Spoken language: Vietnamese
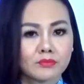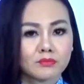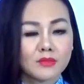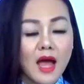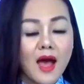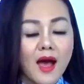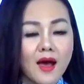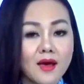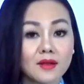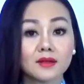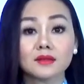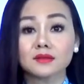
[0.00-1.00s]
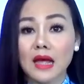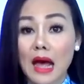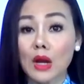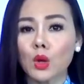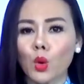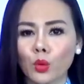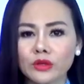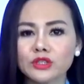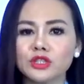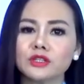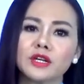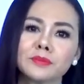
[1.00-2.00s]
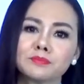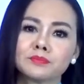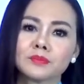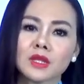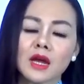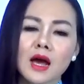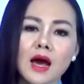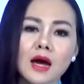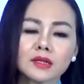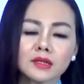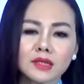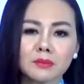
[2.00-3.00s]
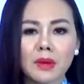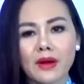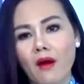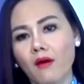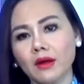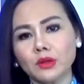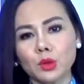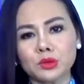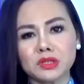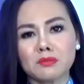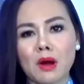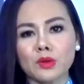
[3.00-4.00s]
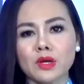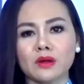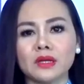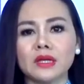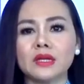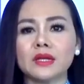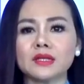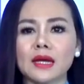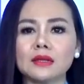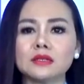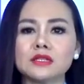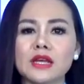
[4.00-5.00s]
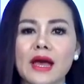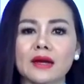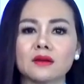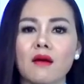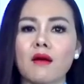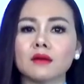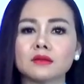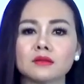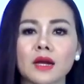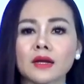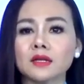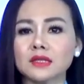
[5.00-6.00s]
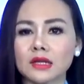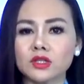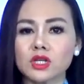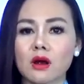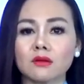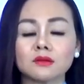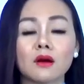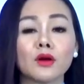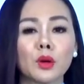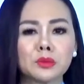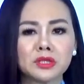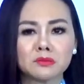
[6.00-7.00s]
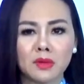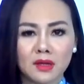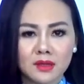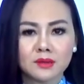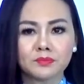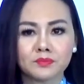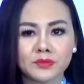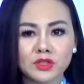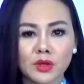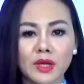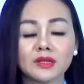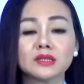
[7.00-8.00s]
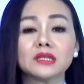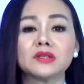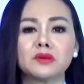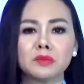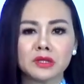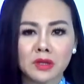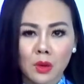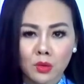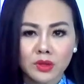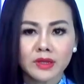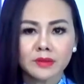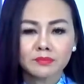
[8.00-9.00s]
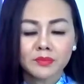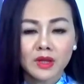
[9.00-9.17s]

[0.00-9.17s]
Đã tạ lỗi chưa? Thực tình mà nói, tôi chưa bao giờ để ý đến cái lư nhang ở tượng đài Đức Thánh Trần ở công trường Mê Linh cho đến khi nó bị cẩu đi.